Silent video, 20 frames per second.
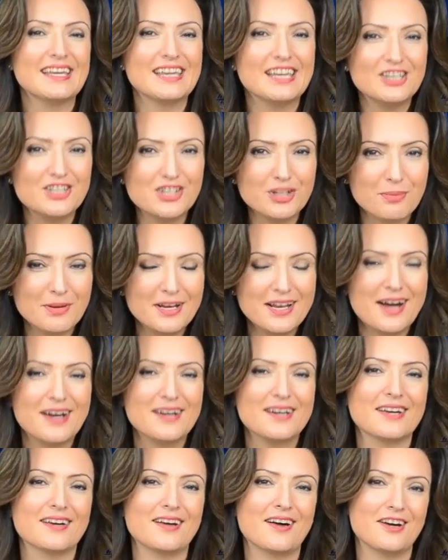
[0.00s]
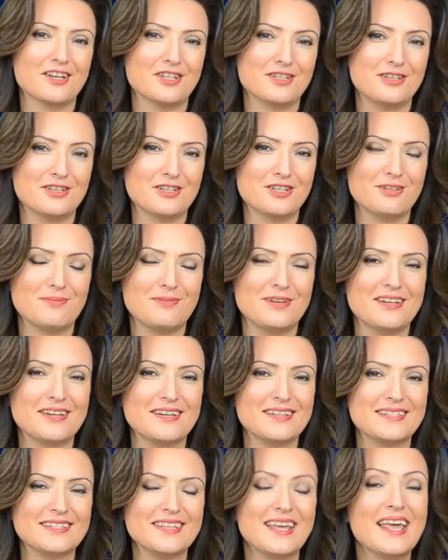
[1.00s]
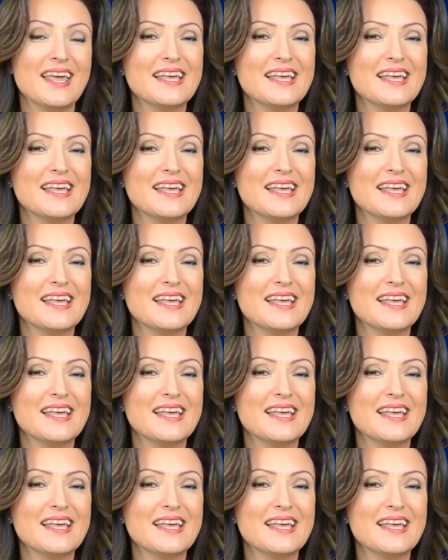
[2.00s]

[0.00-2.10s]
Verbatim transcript: gecikmelerle karşılaşabiliriz,